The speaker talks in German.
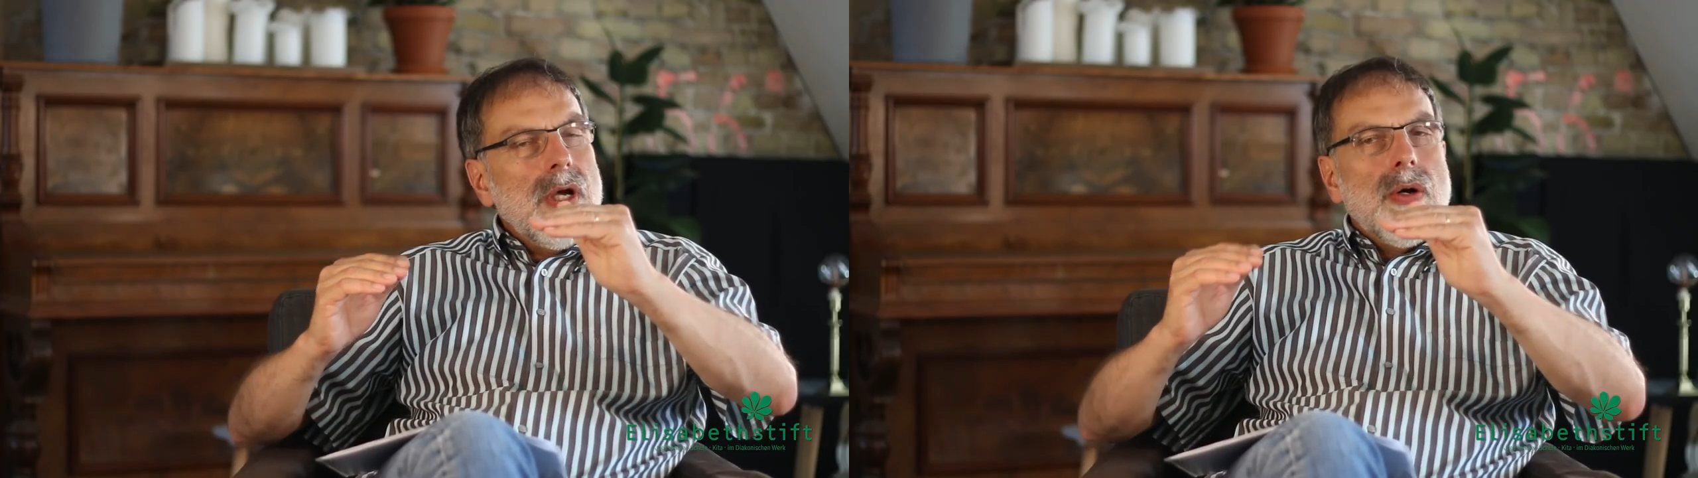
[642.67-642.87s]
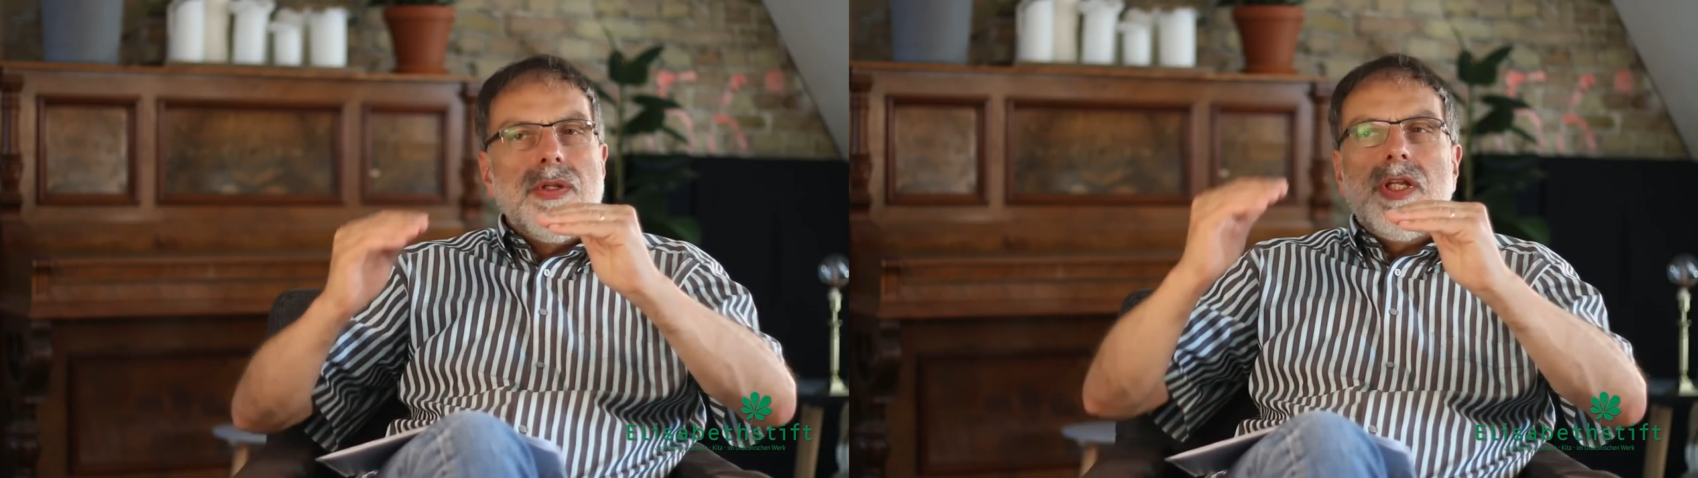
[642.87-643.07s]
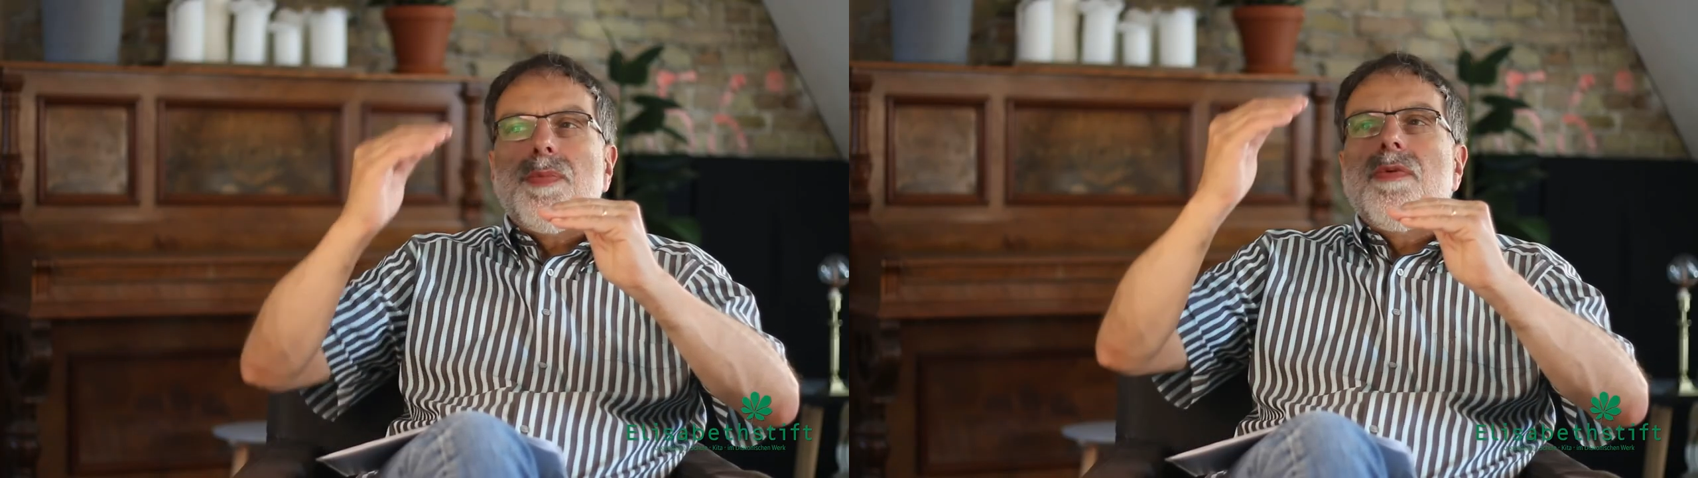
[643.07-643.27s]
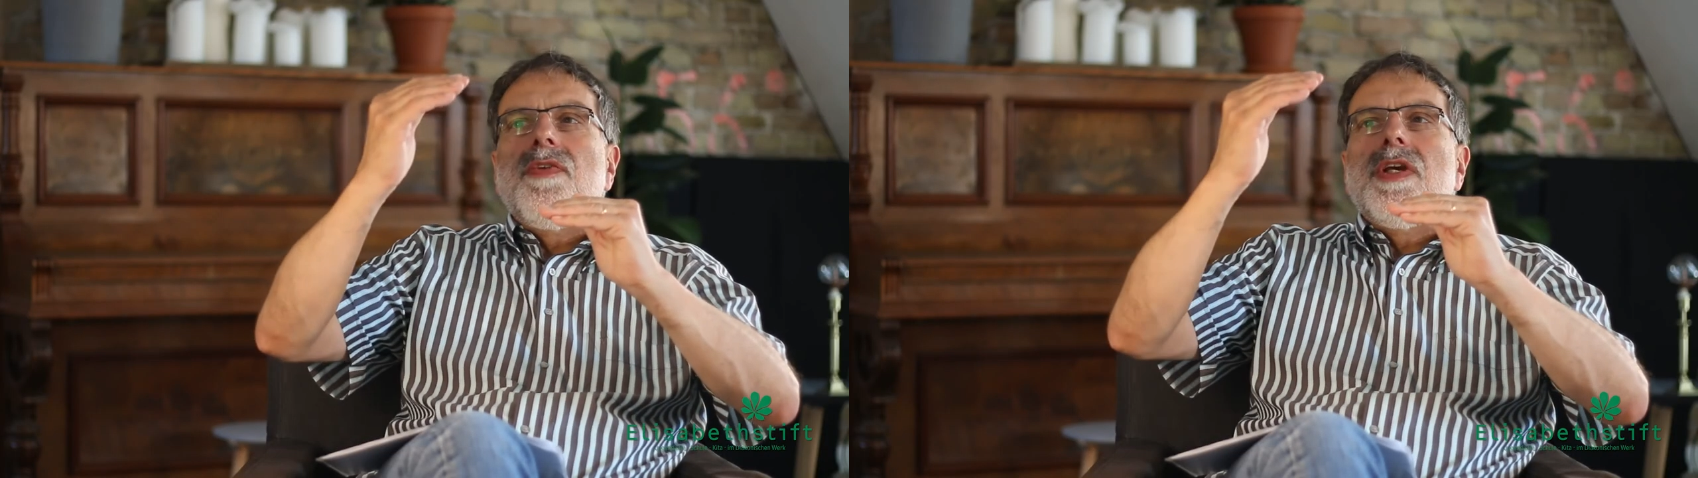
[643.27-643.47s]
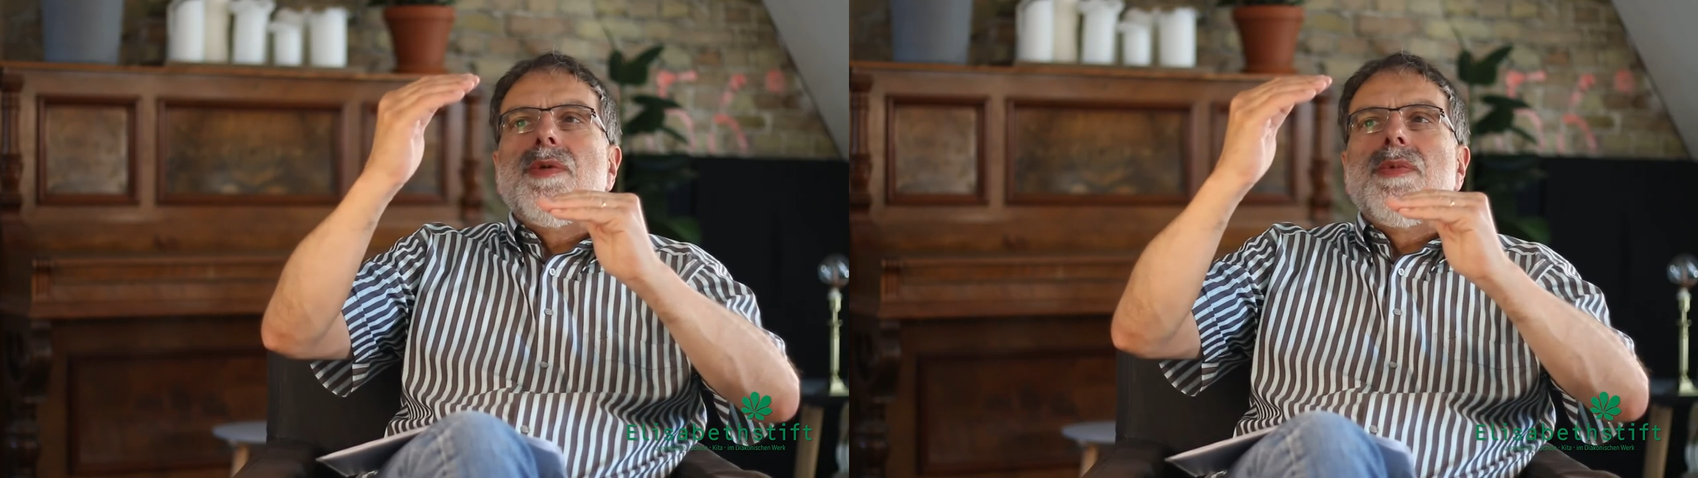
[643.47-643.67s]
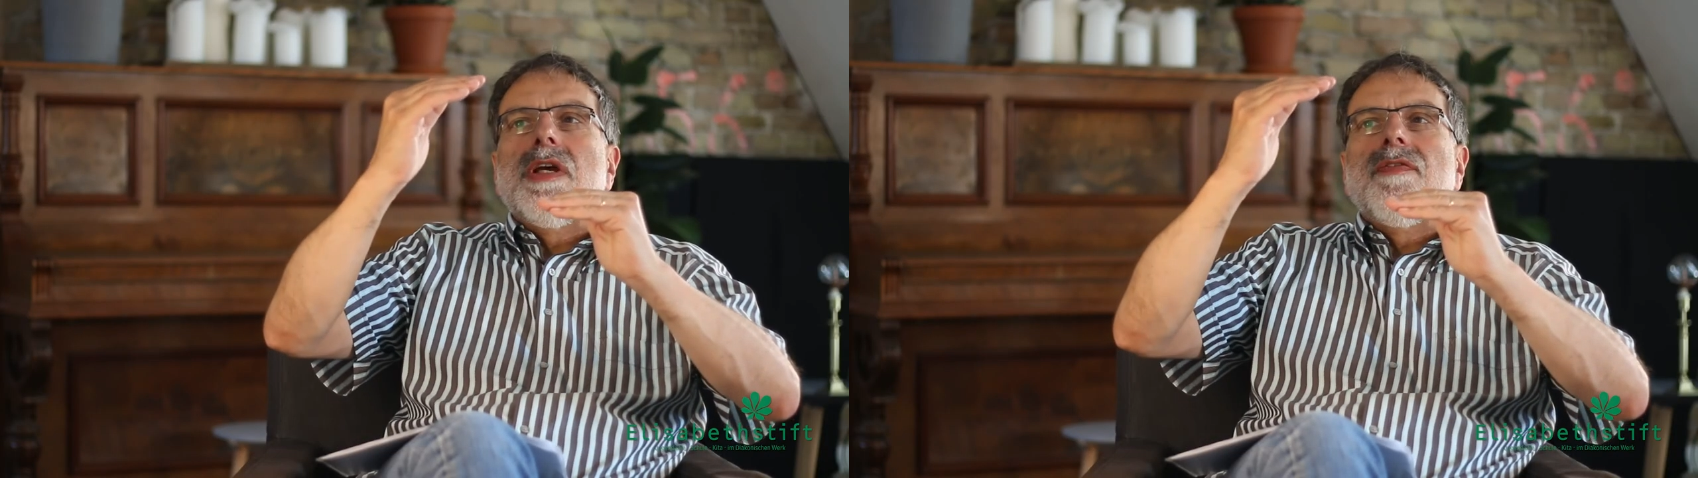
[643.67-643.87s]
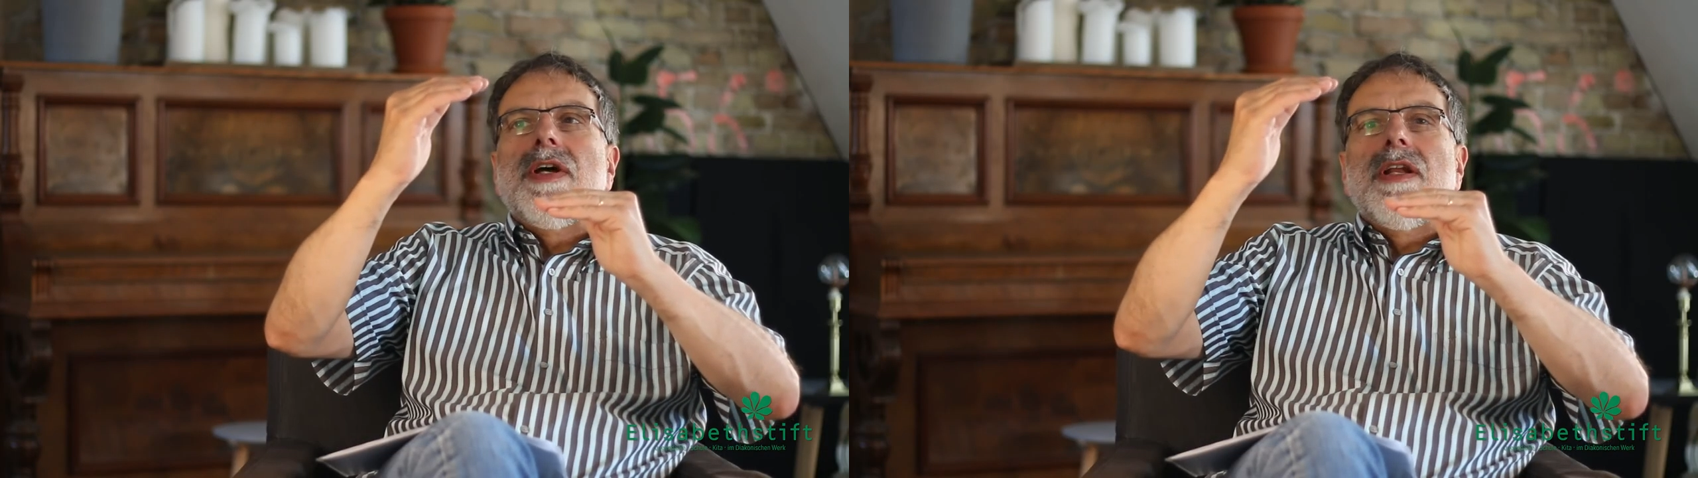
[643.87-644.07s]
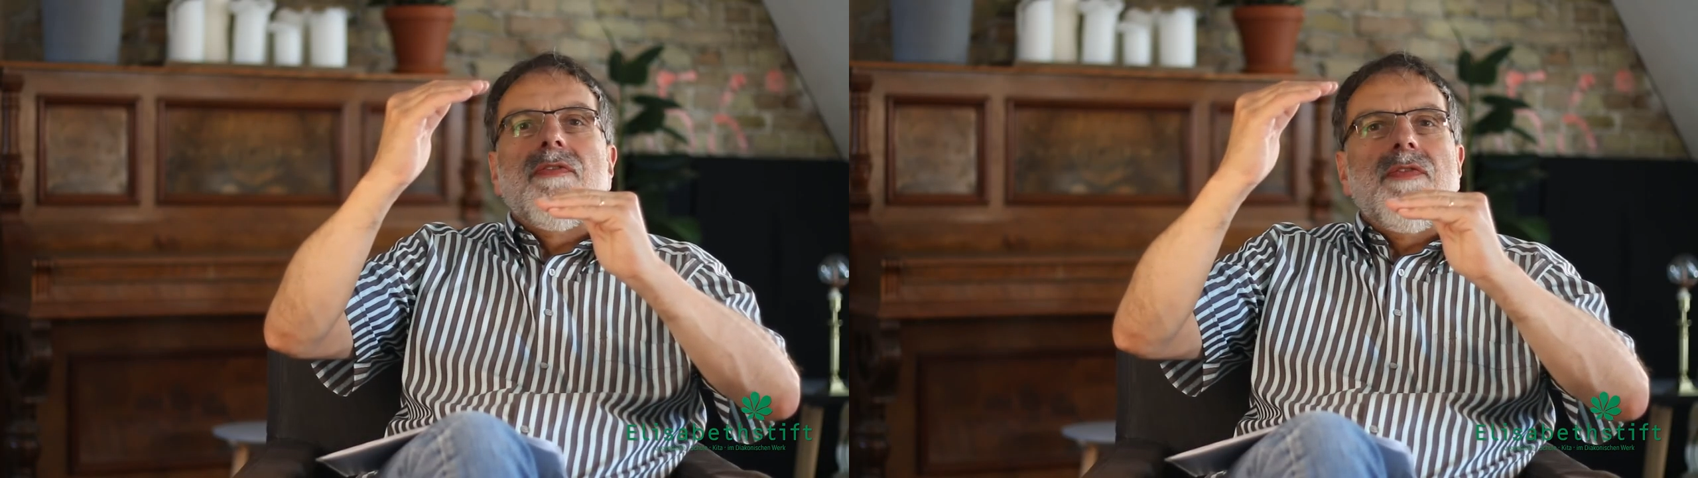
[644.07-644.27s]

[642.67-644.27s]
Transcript: und ich bewege mich auf einer